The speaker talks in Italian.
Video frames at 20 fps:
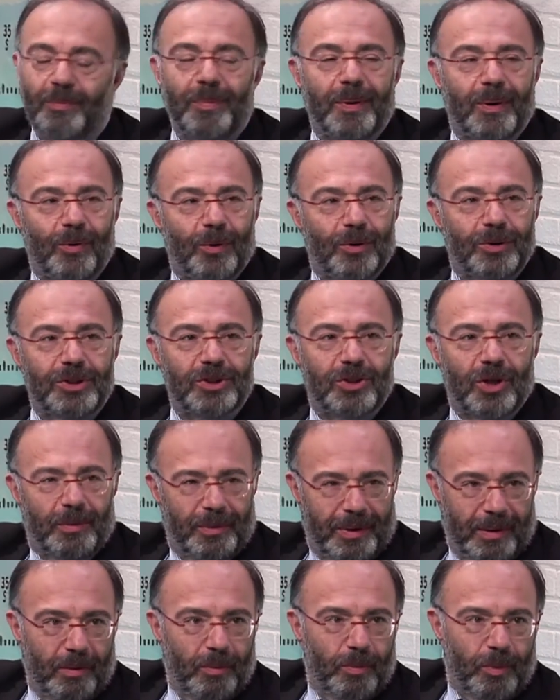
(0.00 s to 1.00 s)
per quello di storia
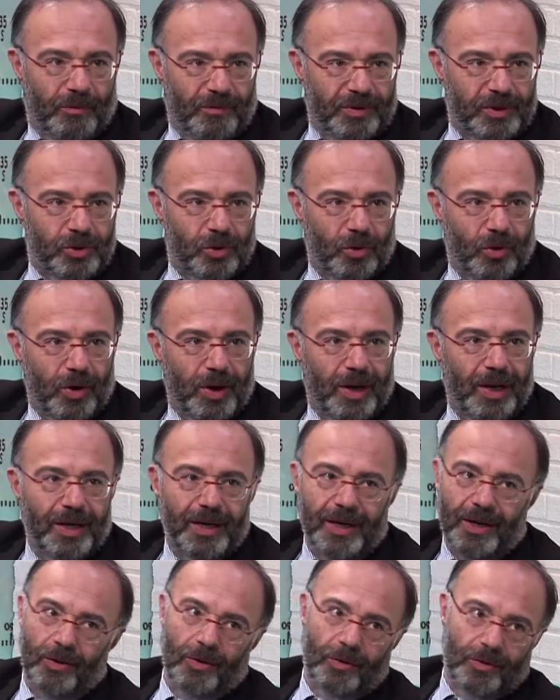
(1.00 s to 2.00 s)
mi chiamano professore e
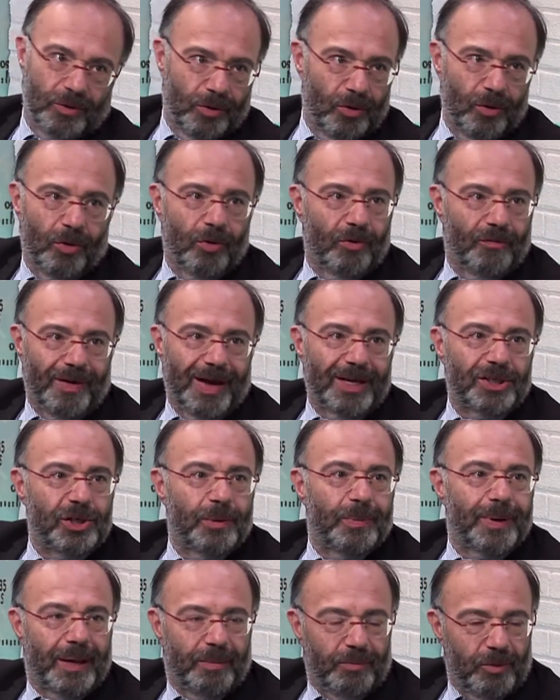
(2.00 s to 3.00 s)
gli dico non lo non faccia
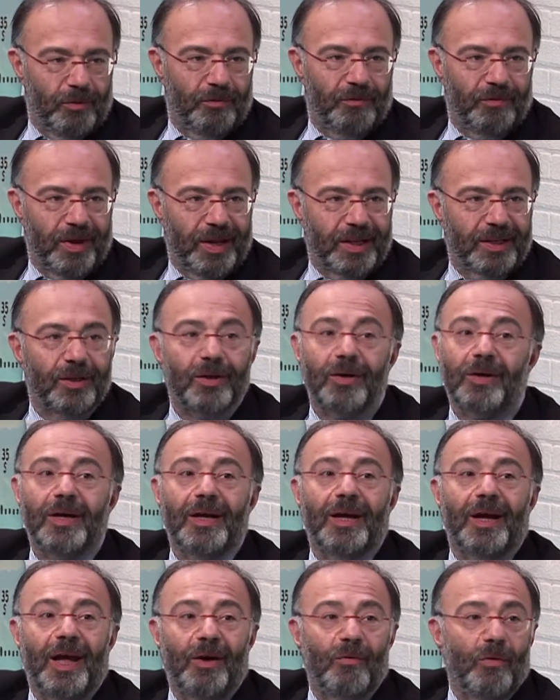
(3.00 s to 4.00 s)
sono. perché mi offendo.
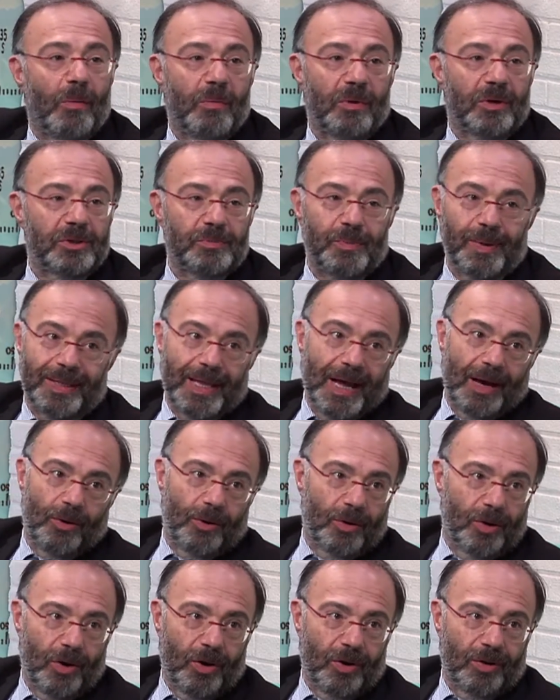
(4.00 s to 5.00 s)
E uomo di
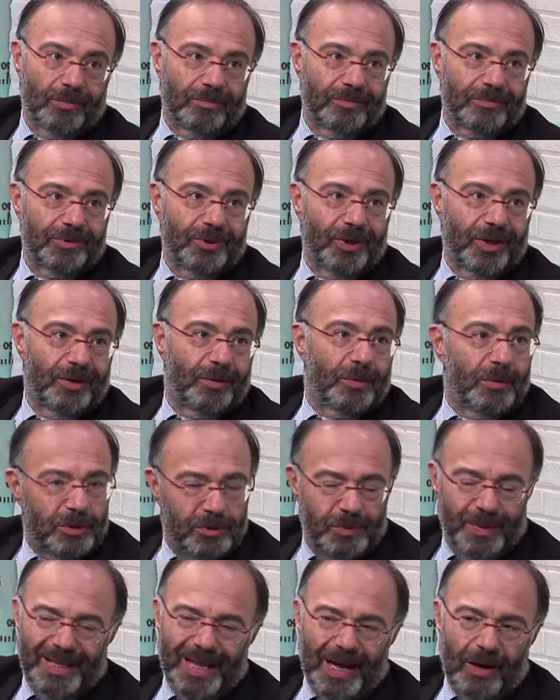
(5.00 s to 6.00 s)
spettacolo no. Cioè, l'uomo di
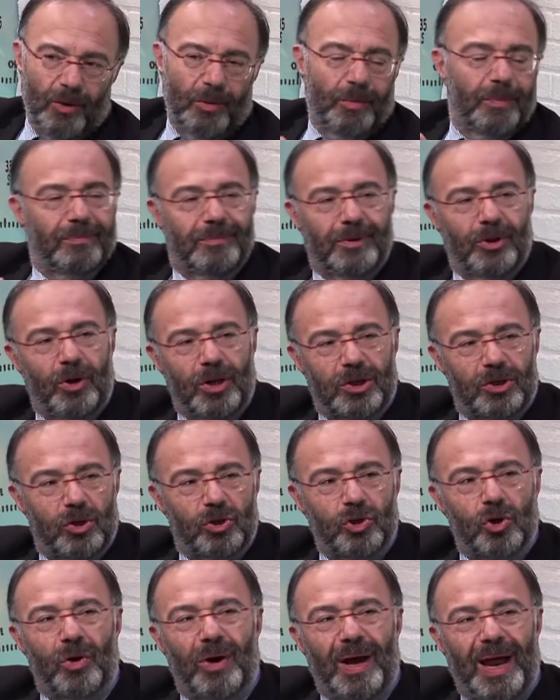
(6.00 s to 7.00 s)
spettacolo io lo
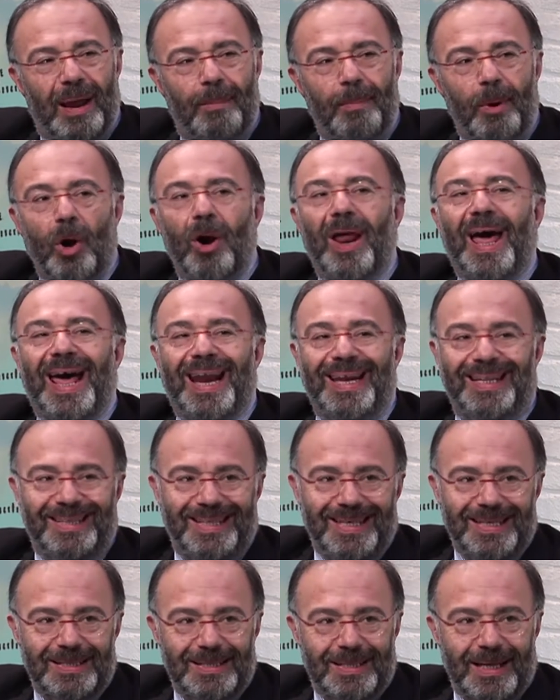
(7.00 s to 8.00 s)
associo alla parola
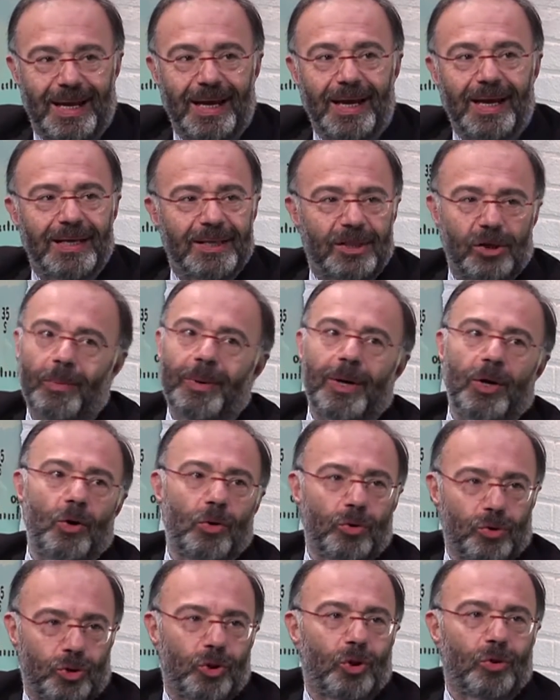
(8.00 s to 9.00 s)
artista. Siccome okay.
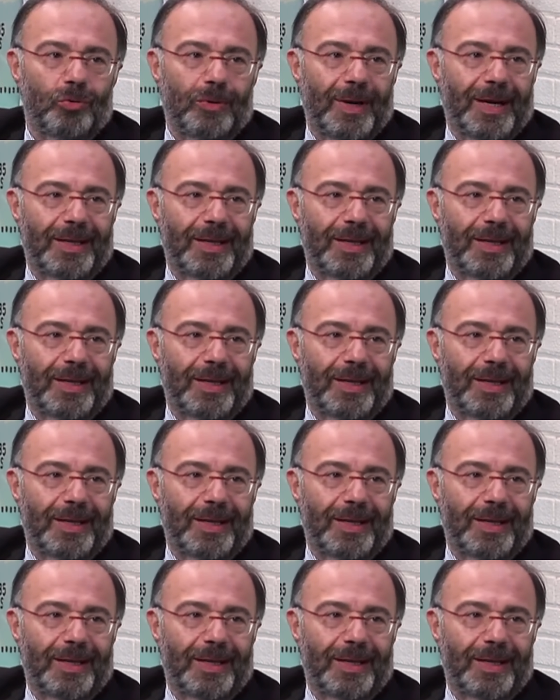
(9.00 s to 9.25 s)
non sono un